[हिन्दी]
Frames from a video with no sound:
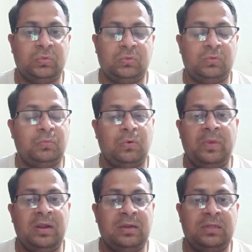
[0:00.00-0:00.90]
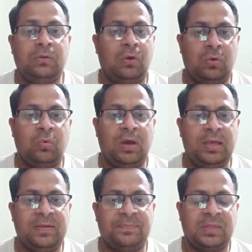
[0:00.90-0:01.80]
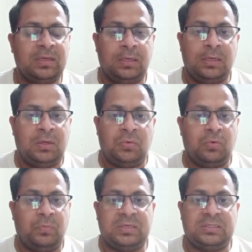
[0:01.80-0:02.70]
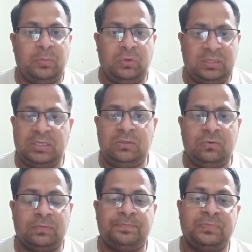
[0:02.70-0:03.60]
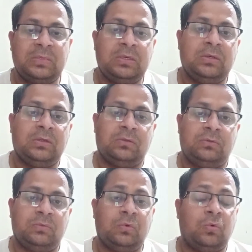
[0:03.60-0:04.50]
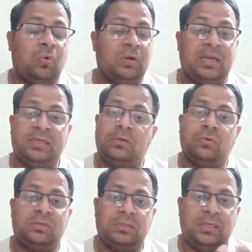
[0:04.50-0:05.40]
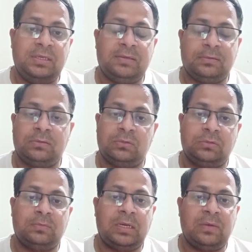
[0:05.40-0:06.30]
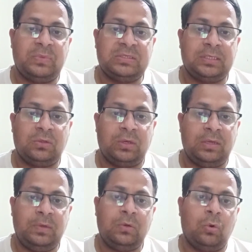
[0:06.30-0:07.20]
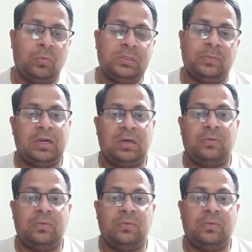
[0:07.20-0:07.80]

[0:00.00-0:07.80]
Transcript: जो तुमको मेंटेनेंस ऑर्डर हुआ है वो पैसा मुझे दे दो तुमको कोर्ट आने की ज़रूरत नहीं है तुम्हारा पैसा जो है मैं कोर्ट में जमा